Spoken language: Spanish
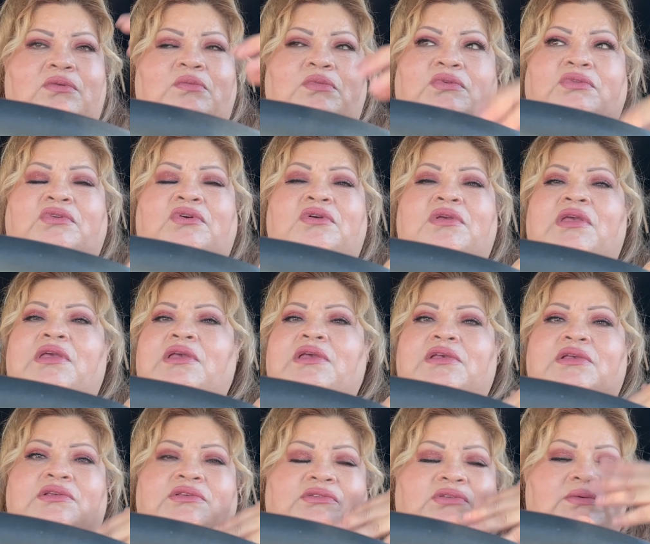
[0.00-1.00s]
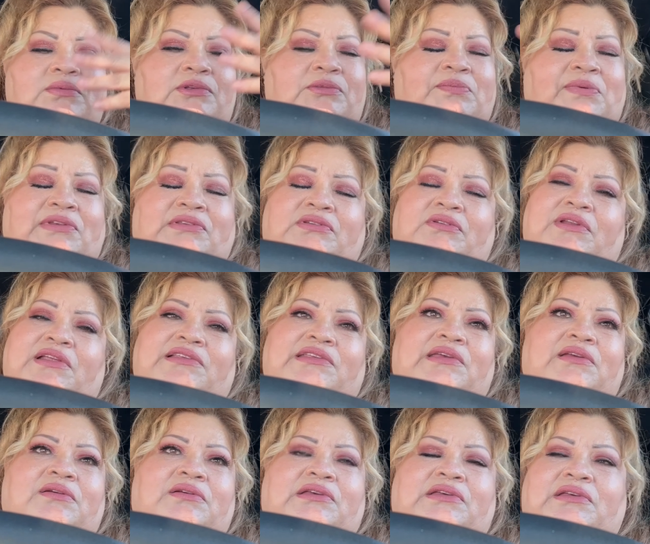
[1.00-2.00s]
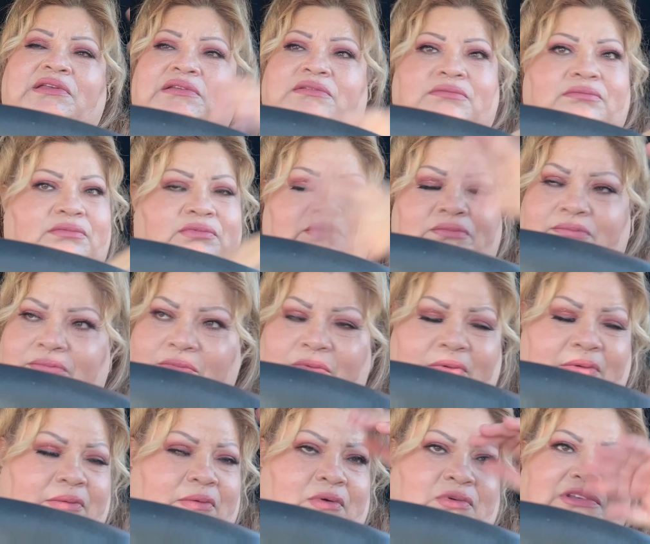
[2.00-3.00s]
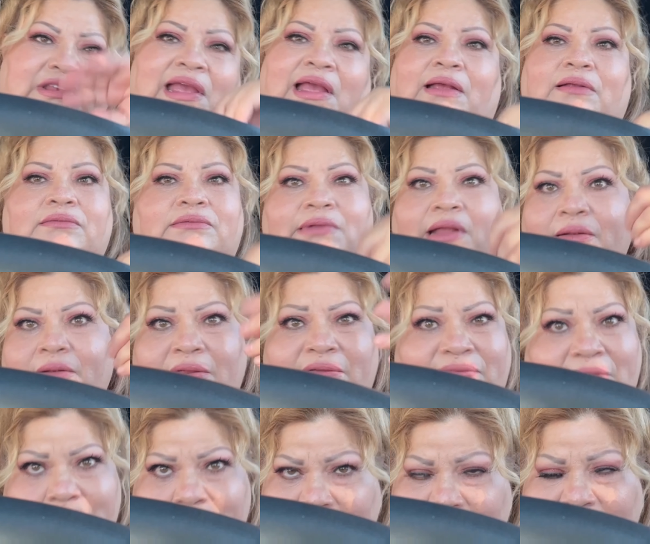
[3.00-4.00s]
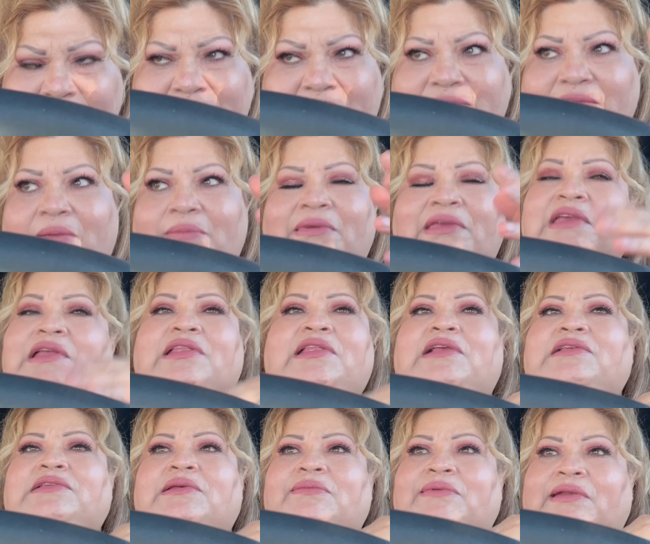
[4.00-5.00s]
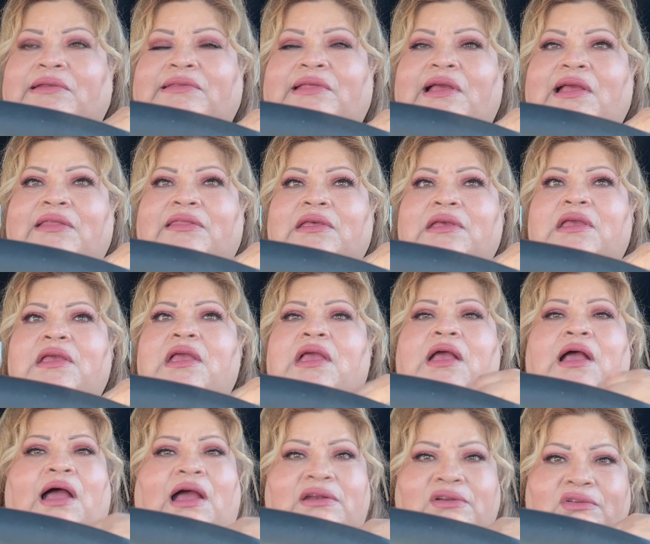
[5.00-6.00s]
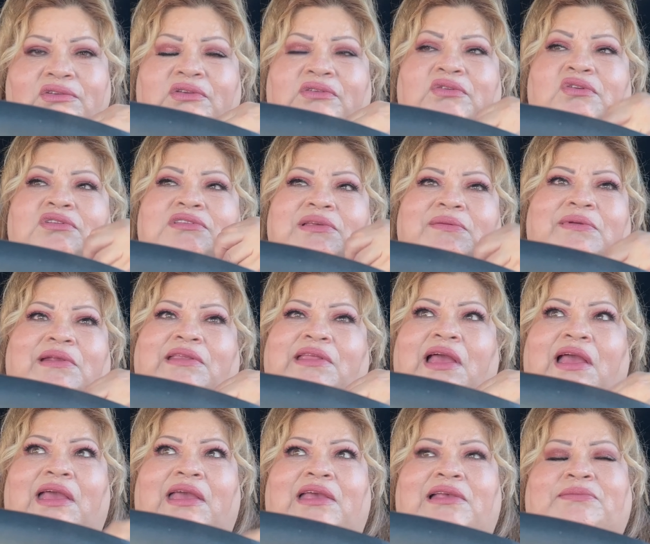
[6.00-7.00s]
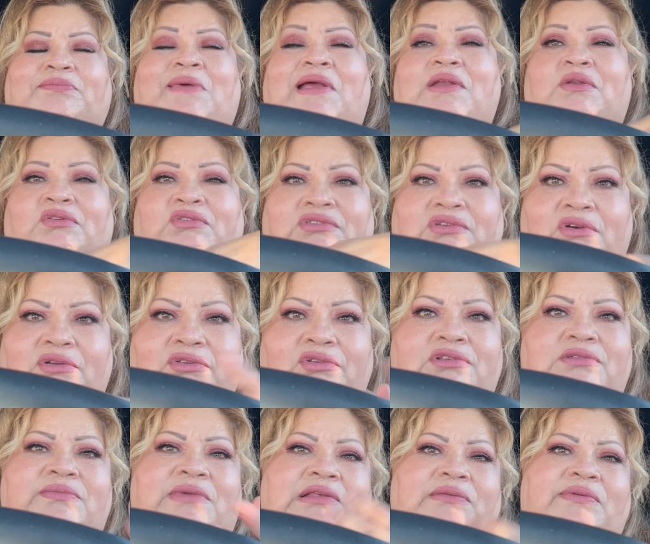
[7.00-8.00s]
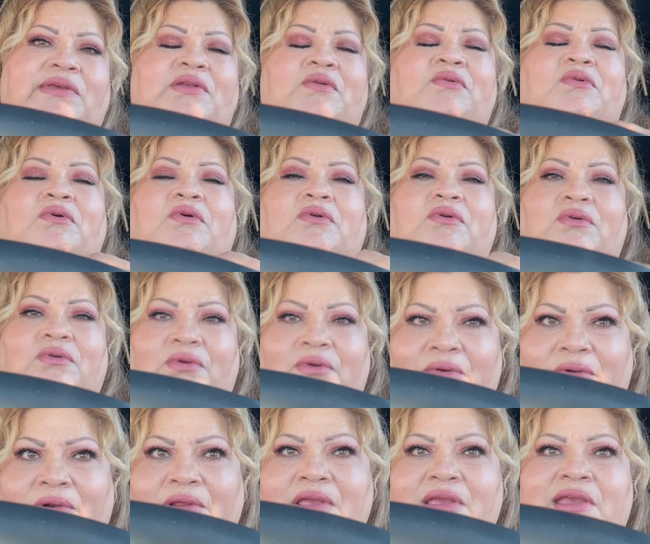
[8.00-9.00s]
mundo. Somos personas y o sea, ni famosas amiguitas, de verdad. A nosotros, de verdad, es para nosotros más bien un honor,